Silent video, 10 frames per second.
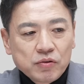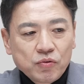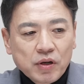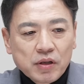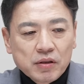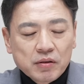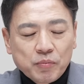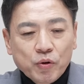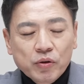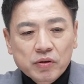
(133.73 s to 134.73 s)
그동안
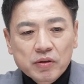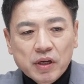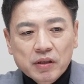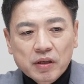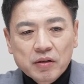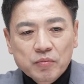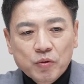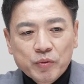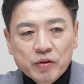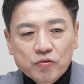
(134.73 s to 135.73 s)
보였던 행태를
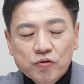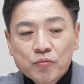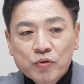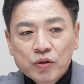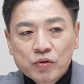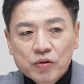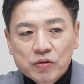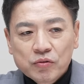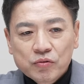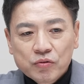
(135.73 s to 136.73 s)
보면 예.
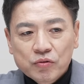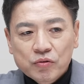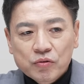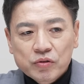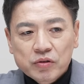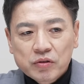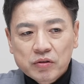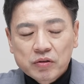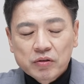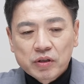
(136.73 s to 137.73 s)

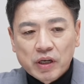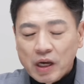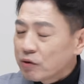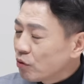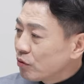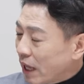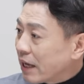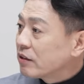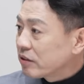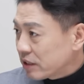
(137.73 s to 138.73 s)
국무위원으로서의 예. 행동은
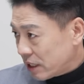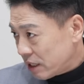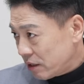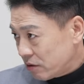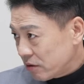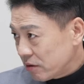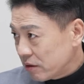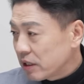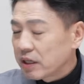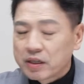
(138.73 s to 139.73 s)
아니었잖아요. 그렇죠.
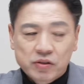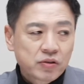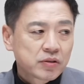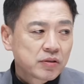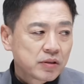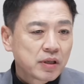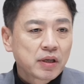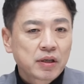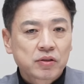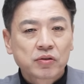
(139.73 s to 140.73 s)
예, 굉장히 정,
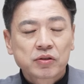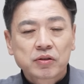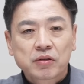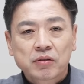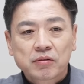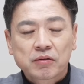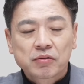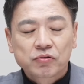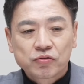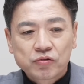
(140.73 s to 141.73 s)
치적이었죠 예, 정치적
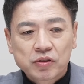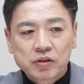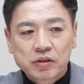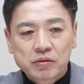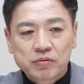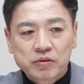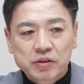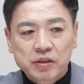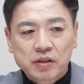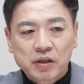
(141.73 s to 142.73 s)
예. 중립을
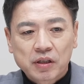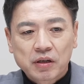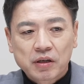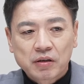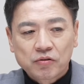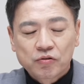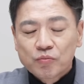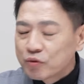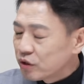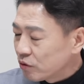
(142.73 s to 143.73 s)
지켜야 될
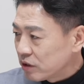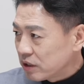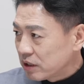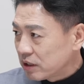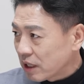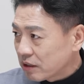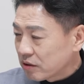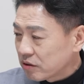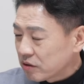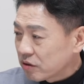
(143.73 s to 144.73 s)
국무위원이 예.
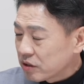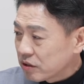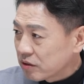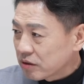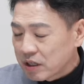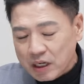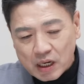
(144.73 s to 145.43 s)
나서서 정치적